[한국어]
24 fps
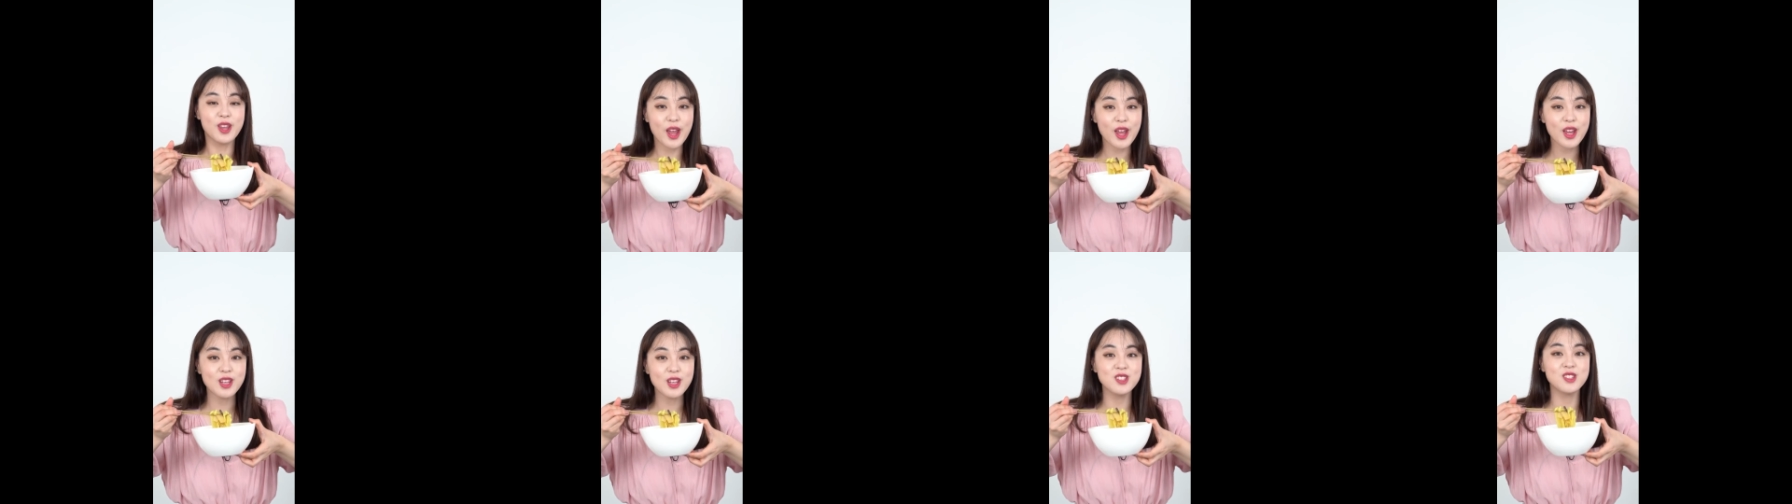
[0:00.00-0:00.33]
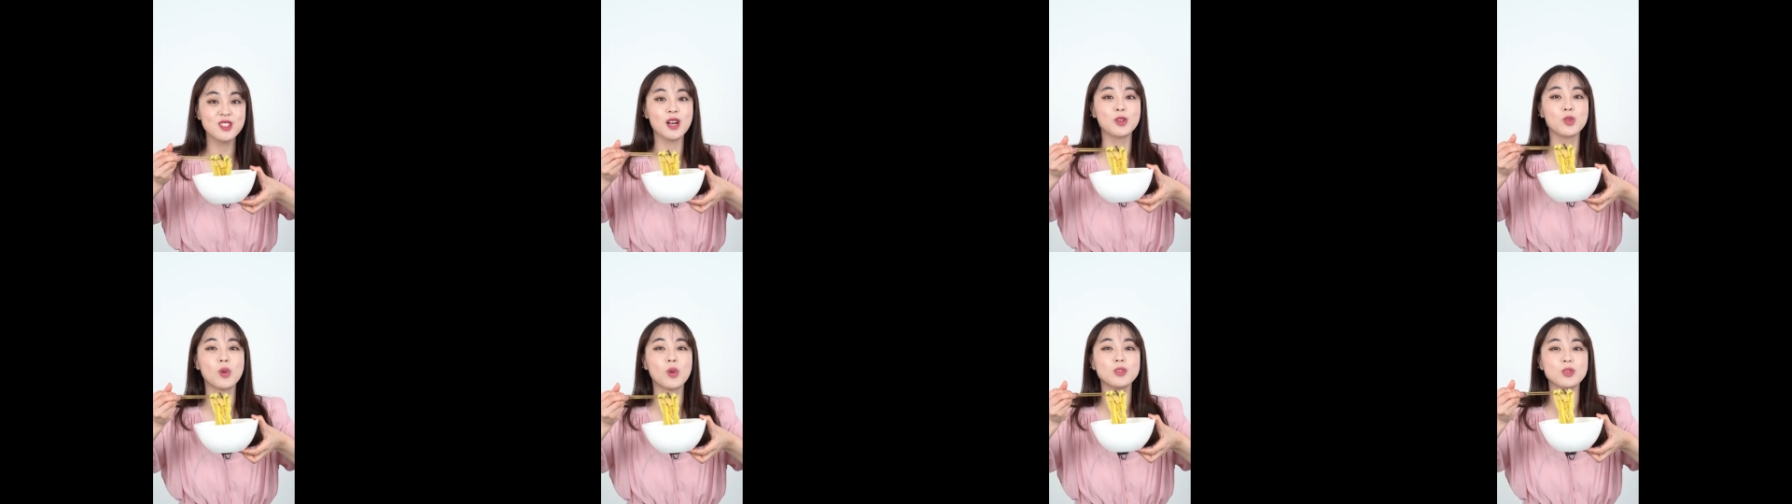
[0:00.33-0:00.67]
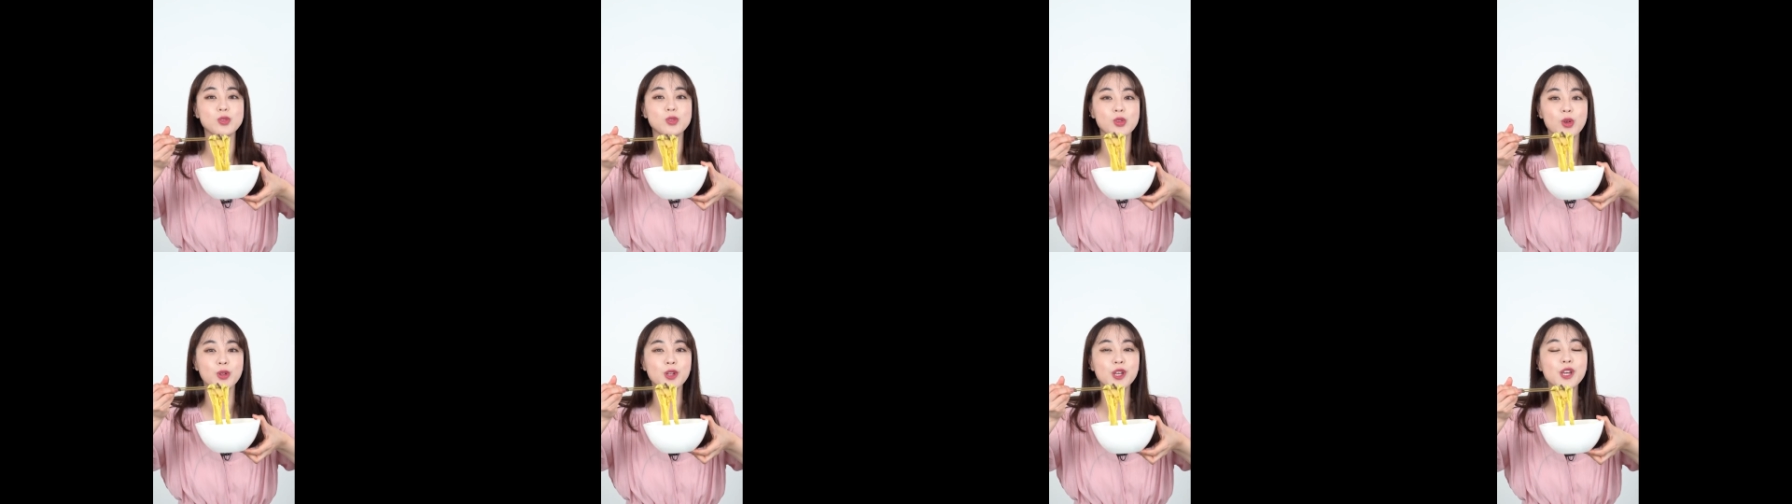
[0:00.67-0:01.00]
근데 이사
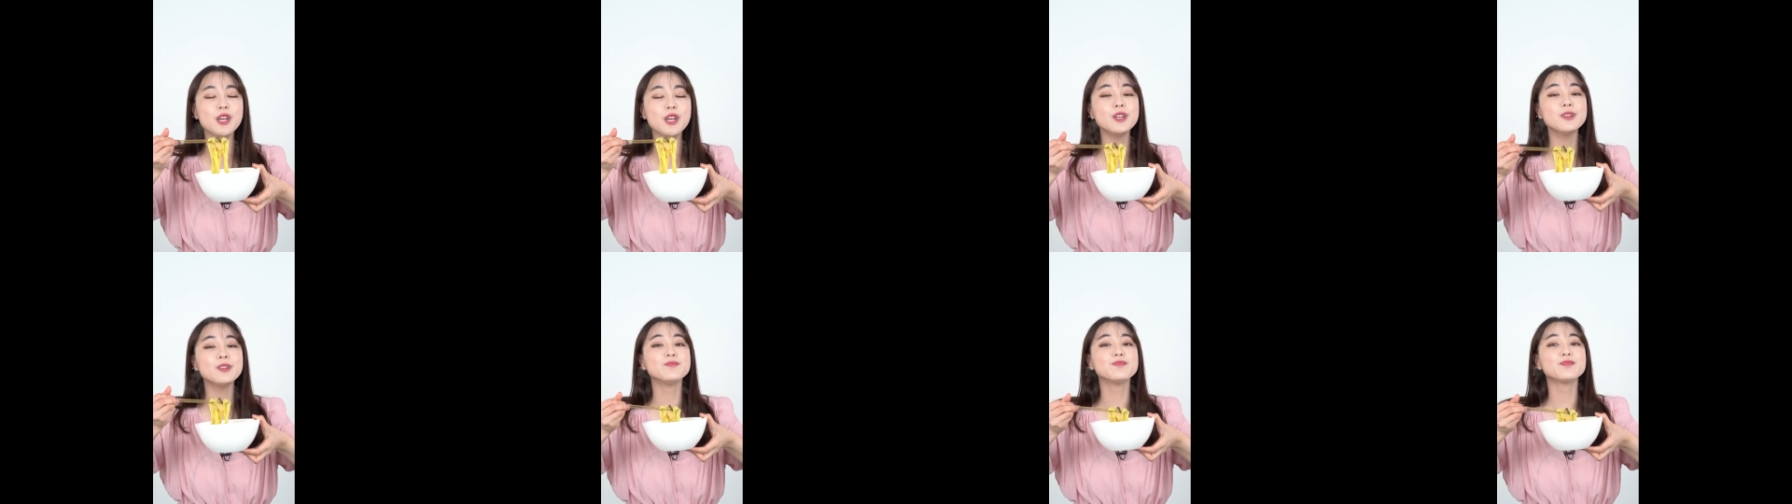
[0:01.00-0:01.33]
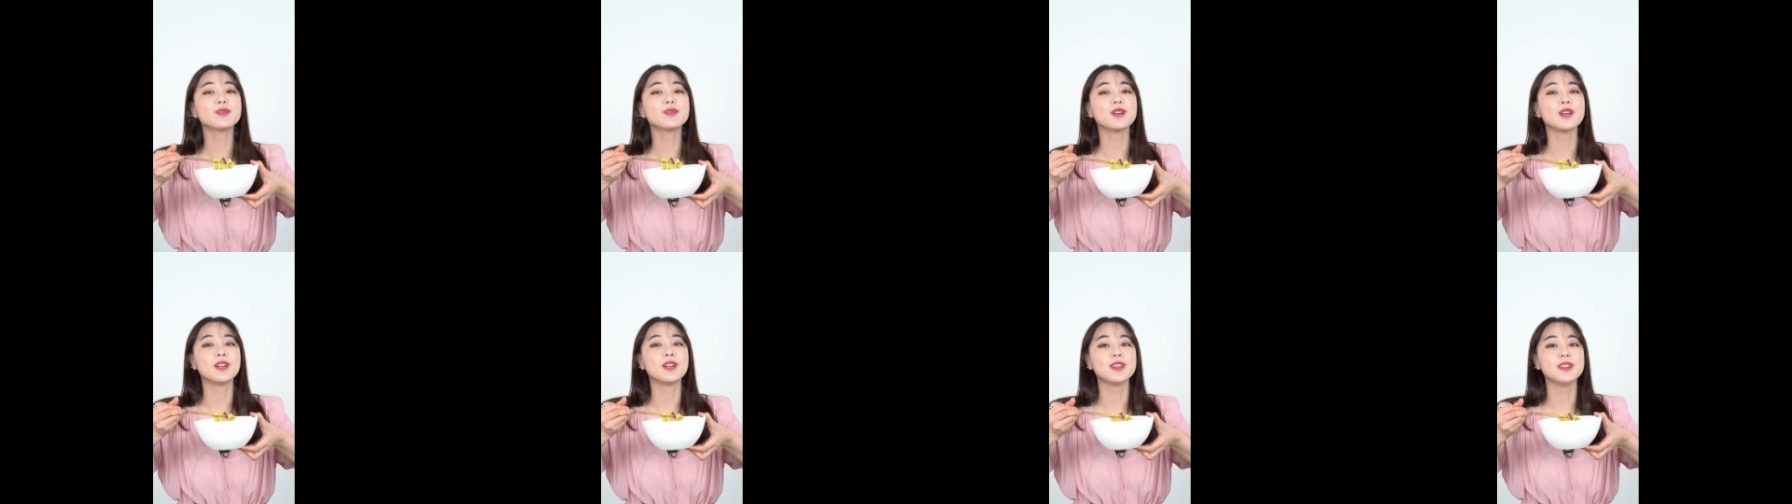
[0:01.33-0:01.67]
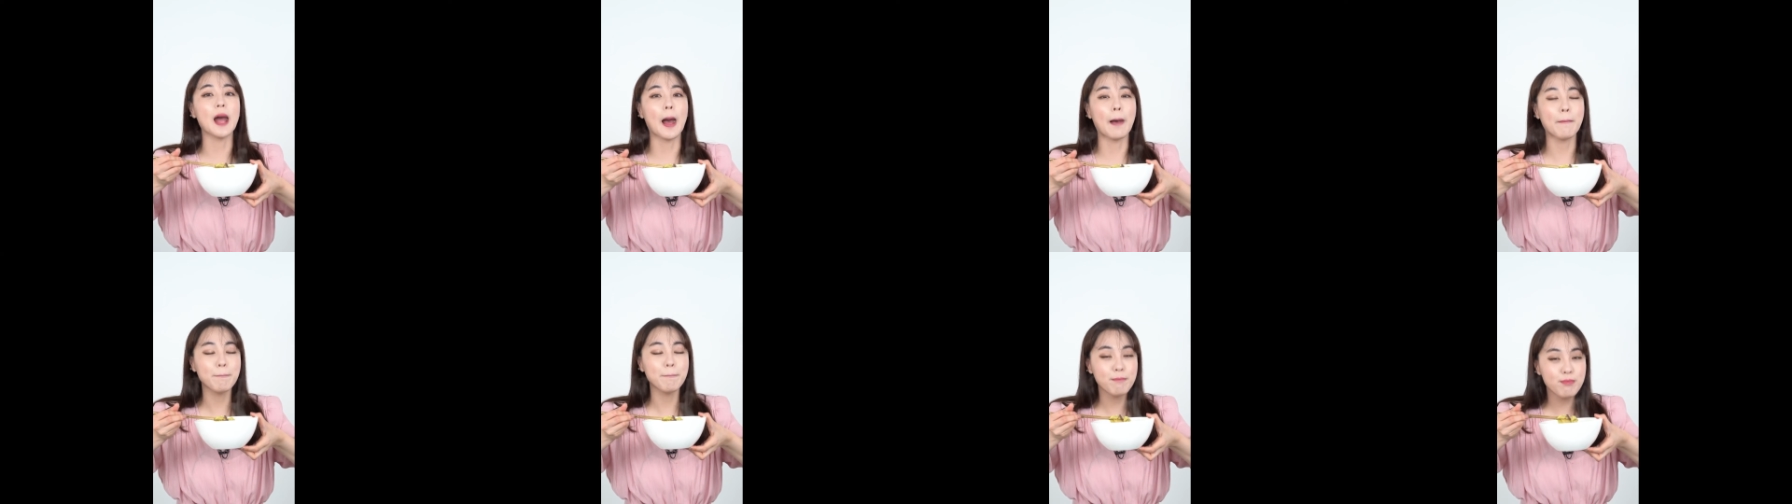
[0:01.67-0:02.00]
도와줬더니
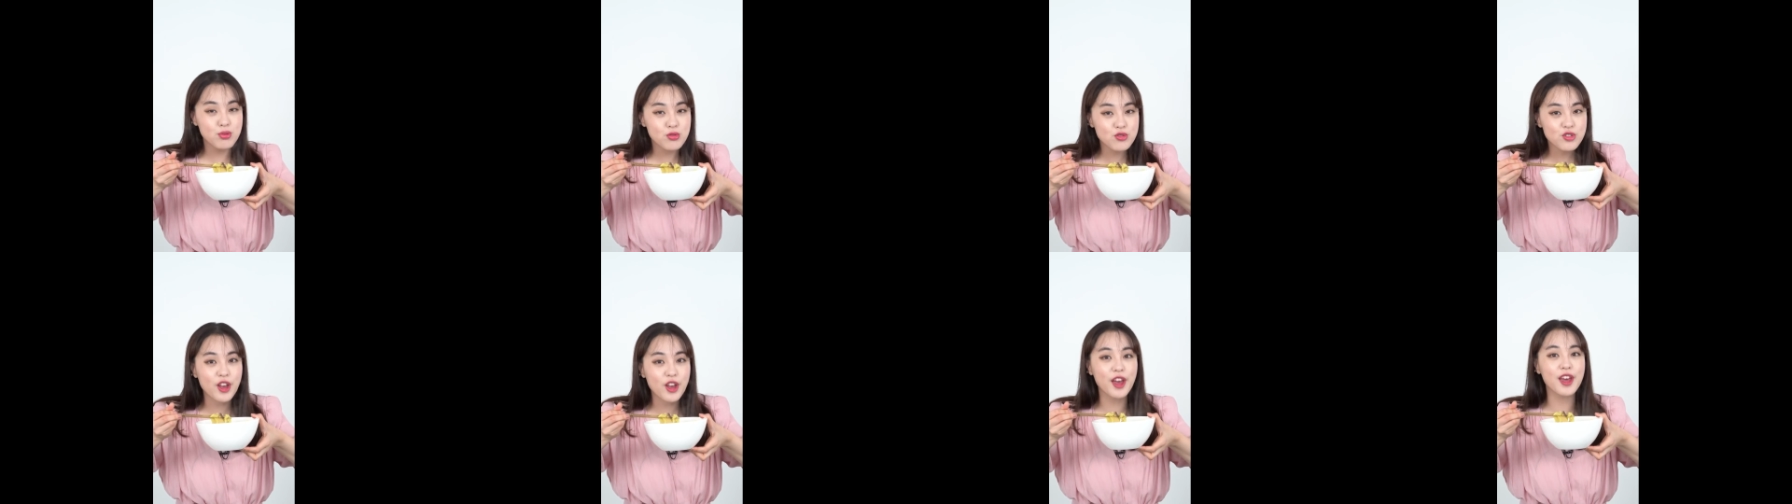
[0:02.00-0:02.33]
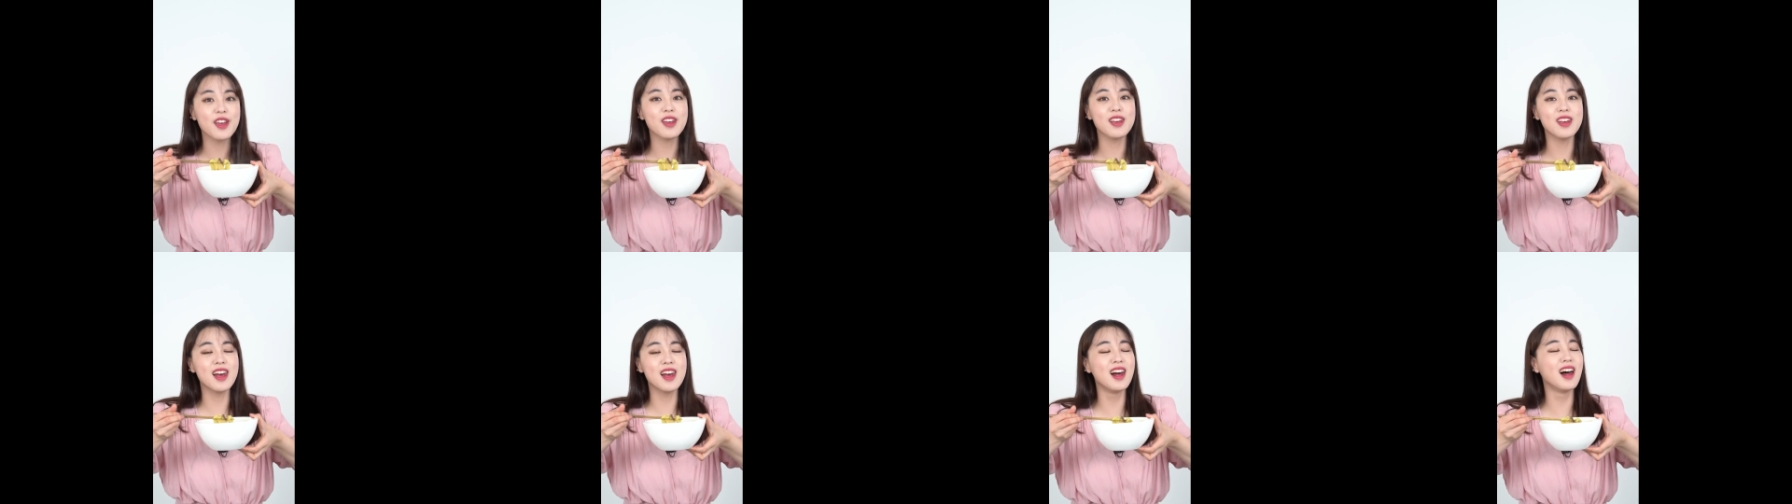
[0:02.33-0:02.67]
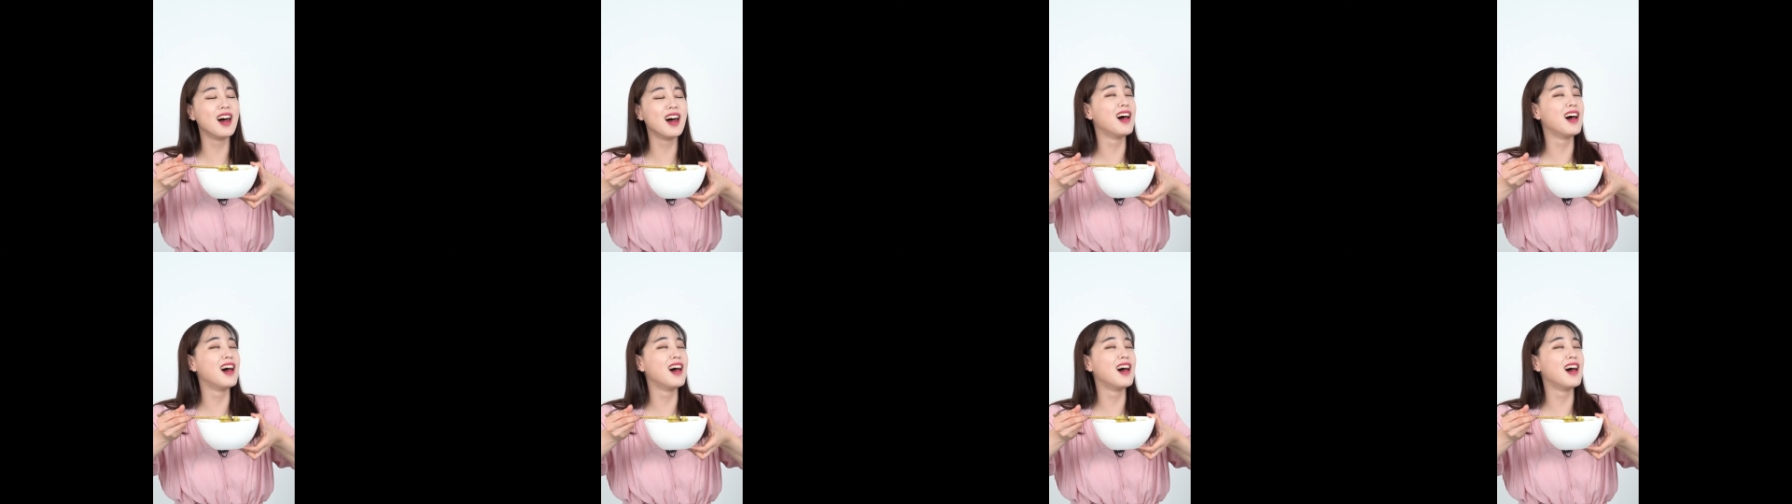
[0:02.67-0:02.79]
남풍에